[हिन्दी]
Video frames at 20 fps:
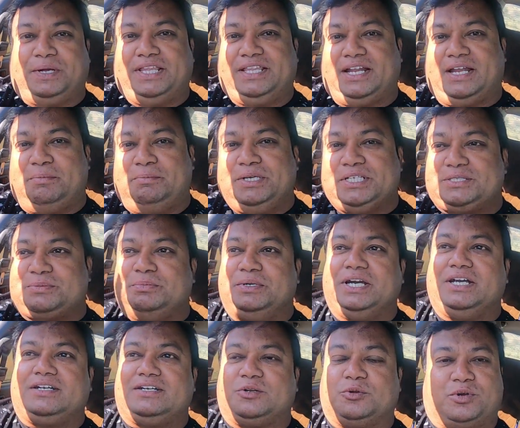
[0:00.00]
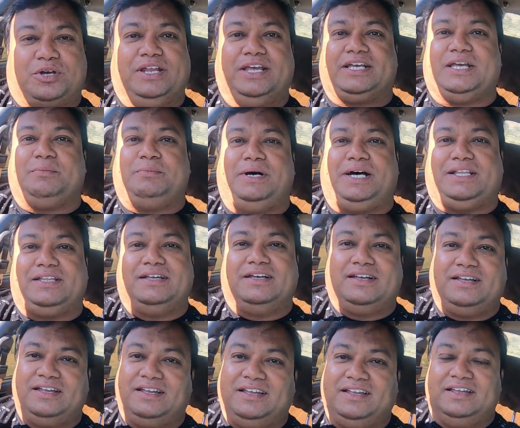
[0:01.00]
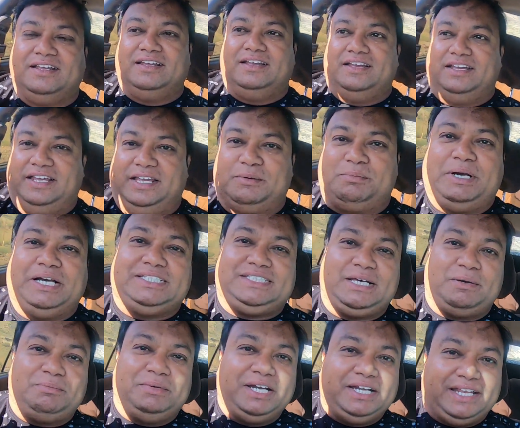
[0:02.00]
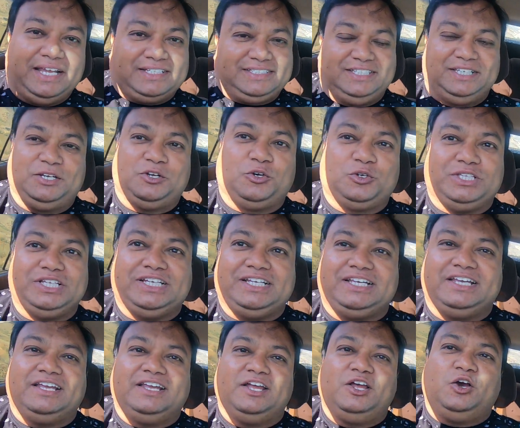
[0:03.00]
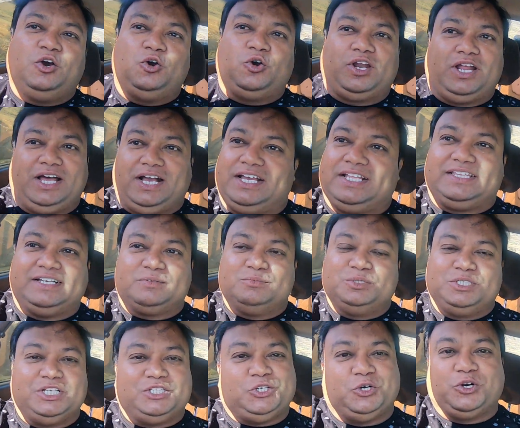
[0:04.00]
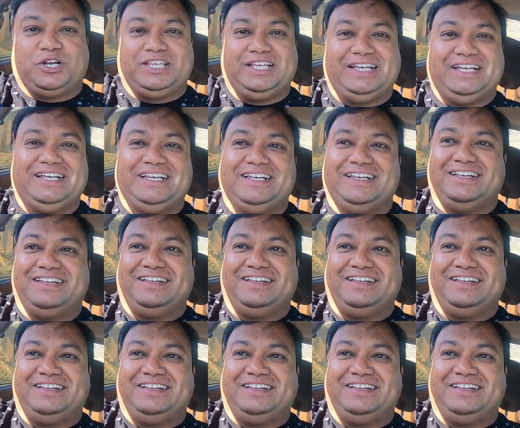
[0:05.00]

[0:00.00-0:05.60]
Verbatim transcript: 15-20 मिनट रुकने के बाद एक भाई साहब ने टैक्सी रोक दी और आगे तक मुझे छोड़ देंगे